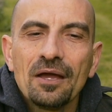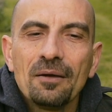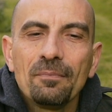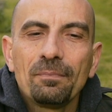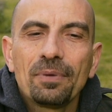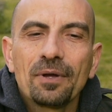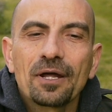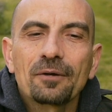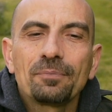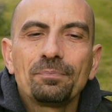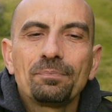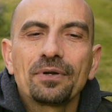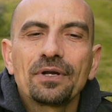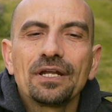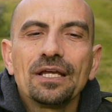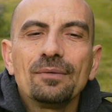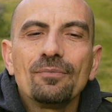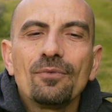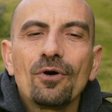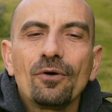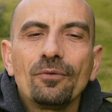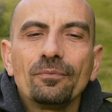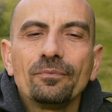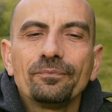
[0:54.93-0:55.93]
Per
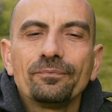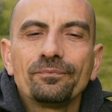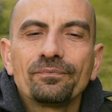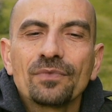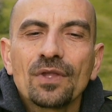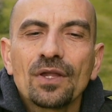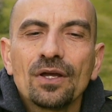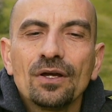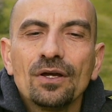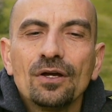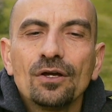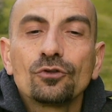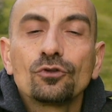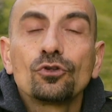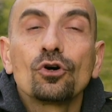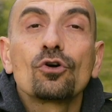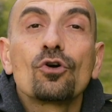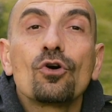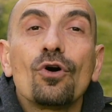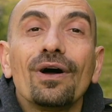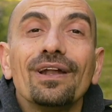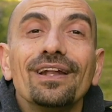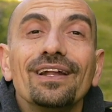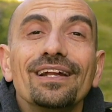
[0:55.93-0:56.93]
primo
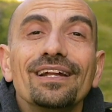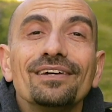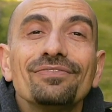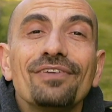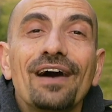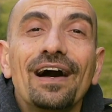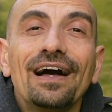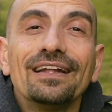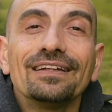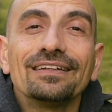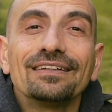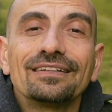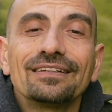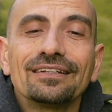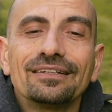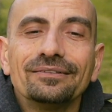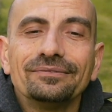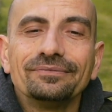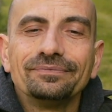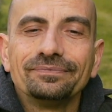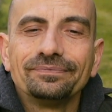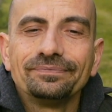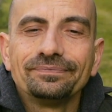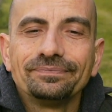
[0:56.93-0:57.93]
toccò all'elefante,
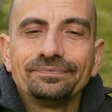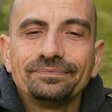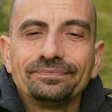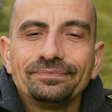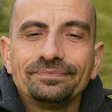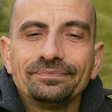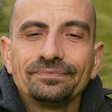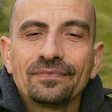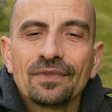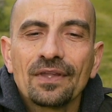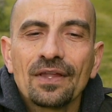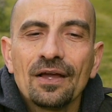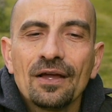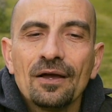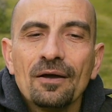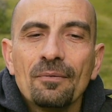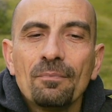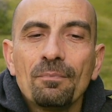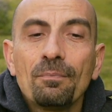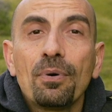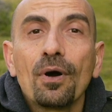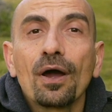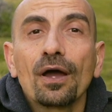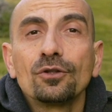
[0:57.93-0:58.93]

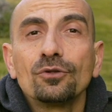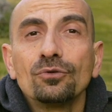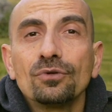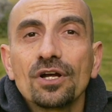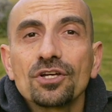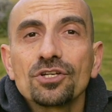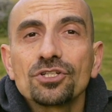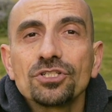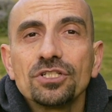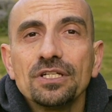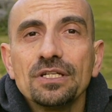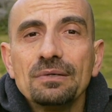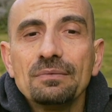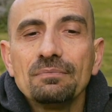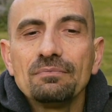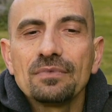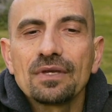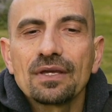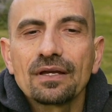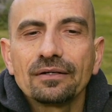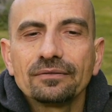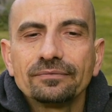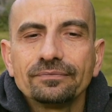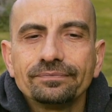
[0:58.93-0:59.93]
poi ad una
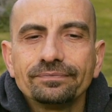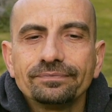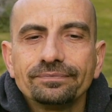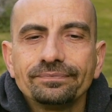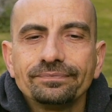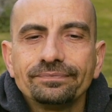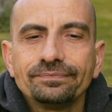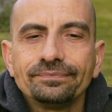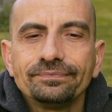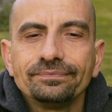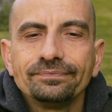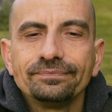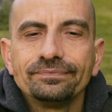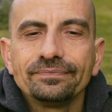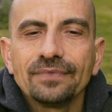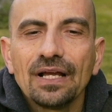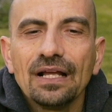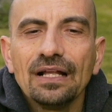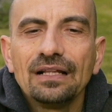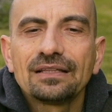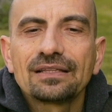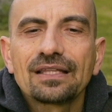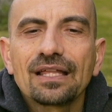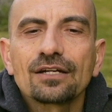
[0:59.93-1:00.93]
scimmia
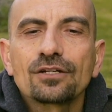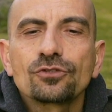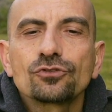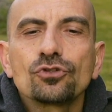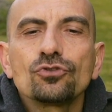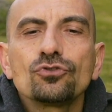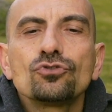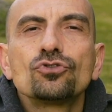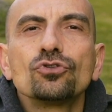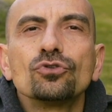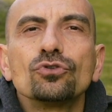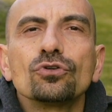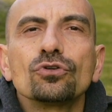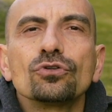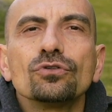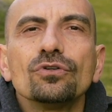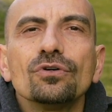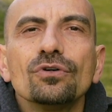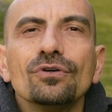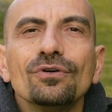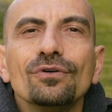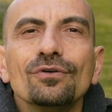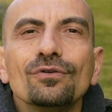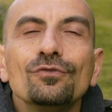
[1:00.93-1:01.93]
il terzo
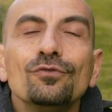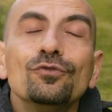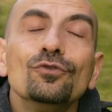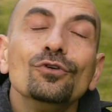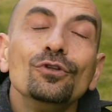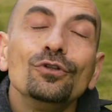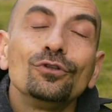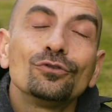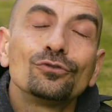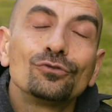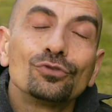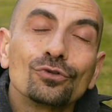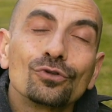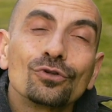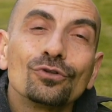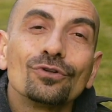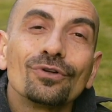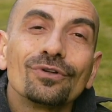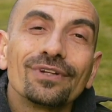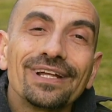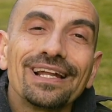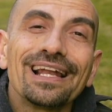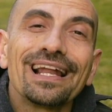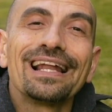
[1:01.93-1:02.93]
giorno fu il
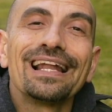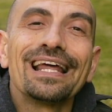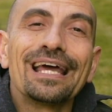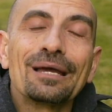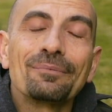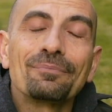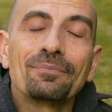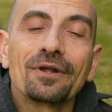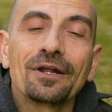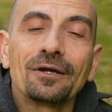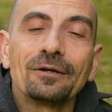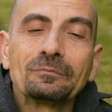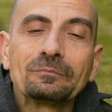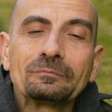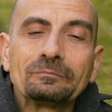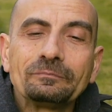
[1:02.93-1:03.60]
turno della lepre.